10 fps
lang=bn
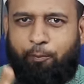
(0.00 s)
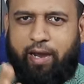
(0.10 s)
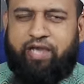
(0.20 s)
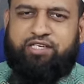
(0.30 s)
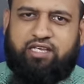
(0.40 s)

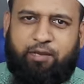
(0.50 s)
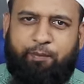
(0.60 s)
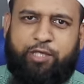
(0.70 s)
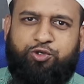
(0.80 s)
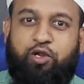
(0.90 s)
বাইশ হাজার
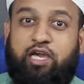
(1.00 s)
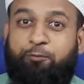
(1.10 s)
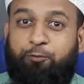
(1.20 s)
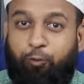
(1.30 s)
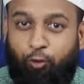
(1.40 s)
পাঁচশো
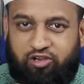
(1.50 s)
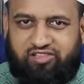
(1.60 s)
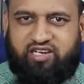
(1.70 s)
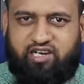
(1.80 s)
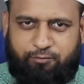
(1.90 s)
টাকায় ফুল
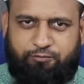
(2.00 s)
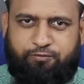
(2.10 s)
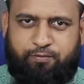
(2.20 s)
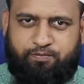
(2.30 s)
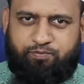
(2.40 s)
সেট আপ
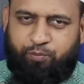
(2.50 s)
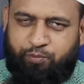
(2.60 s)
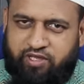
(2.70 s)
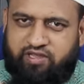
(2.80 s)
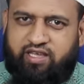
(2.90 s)

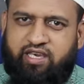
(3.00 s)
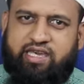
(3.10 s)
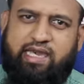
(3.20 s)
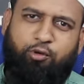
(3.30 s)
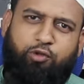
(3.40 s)
পিসি
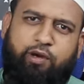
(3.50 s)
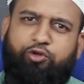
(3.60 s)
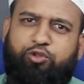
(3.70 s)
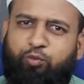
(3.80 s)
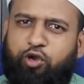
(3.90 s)
কিবোর্ড
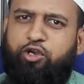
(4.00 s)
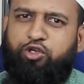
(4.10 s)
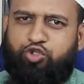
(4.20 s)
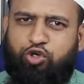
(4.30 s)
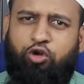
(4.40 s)
মাউস
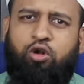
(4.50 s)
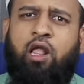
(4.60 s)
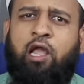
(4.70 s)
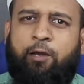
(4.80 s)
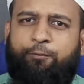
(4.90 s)
মনিটর সহ
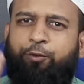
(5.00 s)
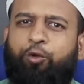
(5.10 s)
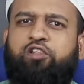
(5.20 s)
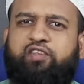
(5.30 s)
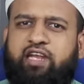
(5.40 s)

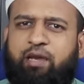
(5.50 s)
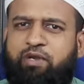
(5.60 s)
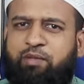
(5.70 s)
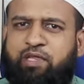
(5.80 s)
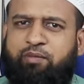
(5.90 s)
ফুল সেট আপ
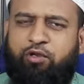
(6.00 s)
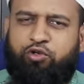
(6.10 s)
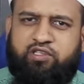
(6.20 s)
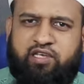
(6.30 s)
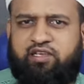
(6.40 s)
এটি পিসিবিল
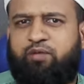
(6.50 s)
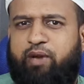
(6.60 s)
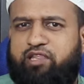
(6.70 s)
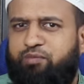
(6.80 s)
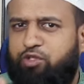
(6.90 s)
করতে চাচ্ছেন
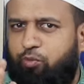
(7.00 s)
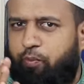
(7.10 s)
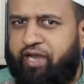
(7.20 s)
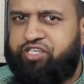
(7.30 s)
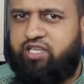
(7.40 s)
বাজেট মাত্র
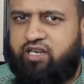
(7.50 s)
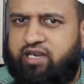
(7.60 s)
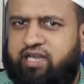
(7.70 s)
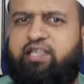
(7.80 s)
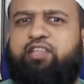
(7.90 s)
বাইশ হাজার
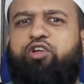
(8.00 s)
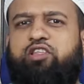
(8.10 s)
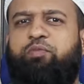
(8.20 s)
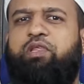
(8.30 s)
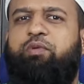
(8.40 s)
টাকা তাদের জন্য
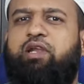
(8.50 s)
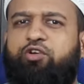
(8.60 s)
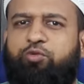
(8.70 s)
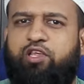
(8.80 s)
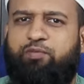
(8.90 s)
আসলে পিসি
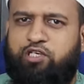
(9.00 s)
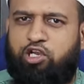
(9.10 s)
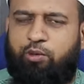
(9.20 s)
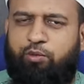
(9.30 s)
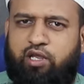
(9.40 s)
খুবই
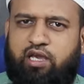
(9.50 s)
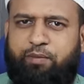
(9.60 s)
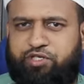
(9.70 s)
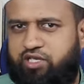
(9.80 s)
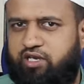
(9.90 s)
স্পেশাল হবে বলে
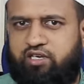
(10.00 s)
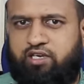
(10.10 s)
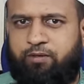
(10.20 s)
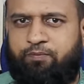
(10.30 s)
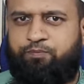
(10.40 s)
আমি আশা
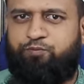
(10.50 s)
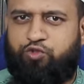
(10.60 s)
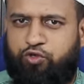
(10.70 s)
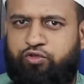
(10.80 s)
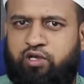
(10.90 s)
রাখি
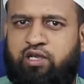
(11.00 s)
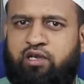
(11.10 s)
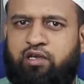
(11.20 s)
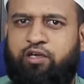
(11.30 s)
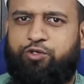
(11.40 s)
চলুন তাহলে
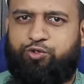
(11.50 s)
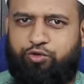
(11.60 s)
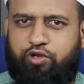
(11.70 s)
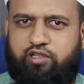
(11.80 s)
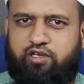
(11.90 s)

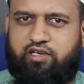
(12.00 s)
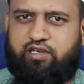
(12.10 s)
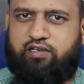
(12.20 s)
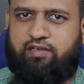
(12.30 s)
শুরু করা যায়